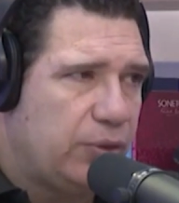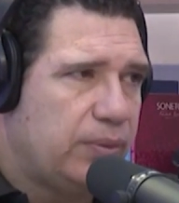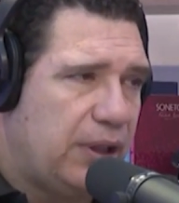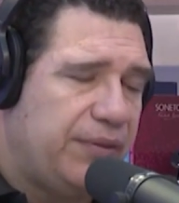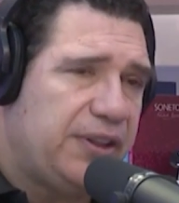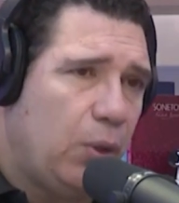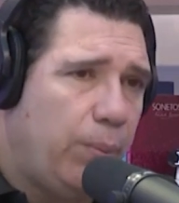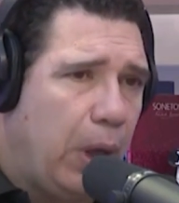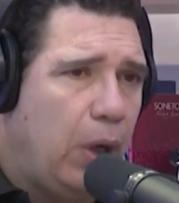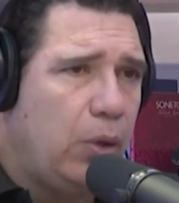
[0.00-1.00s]
Estava em São Paulo. em São
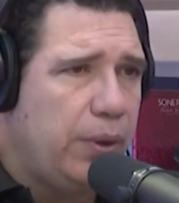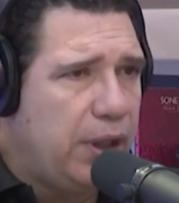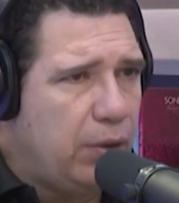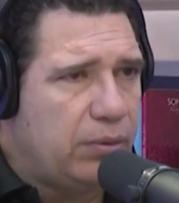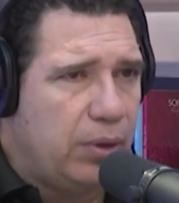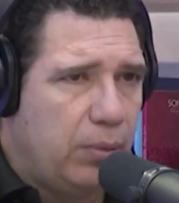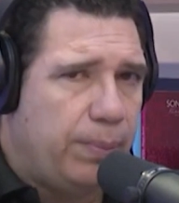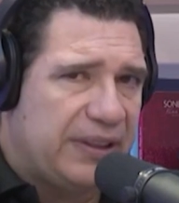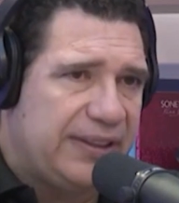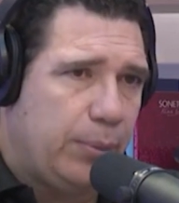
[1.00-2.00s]
Paulo e eu, eu
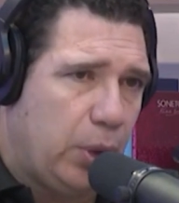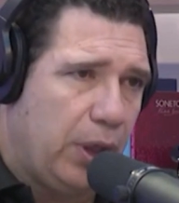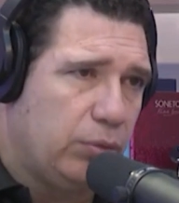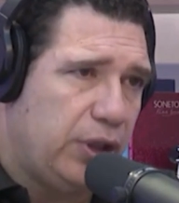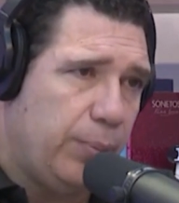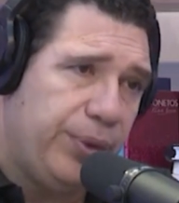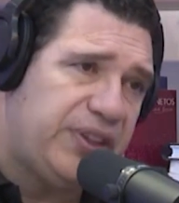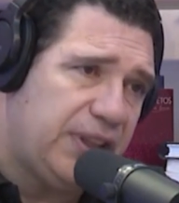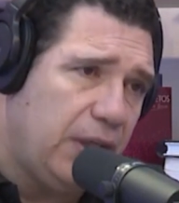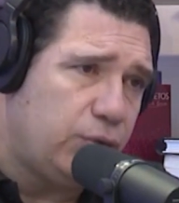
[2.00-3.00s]
passei a morar um tempo em
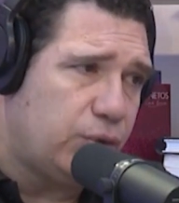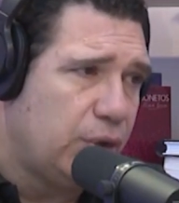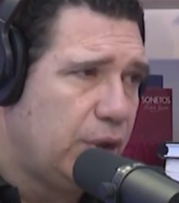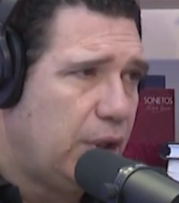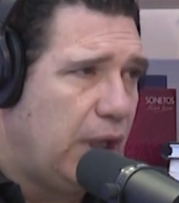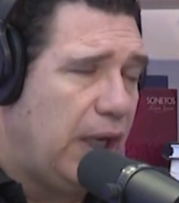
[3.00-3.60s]
Santos. Sim.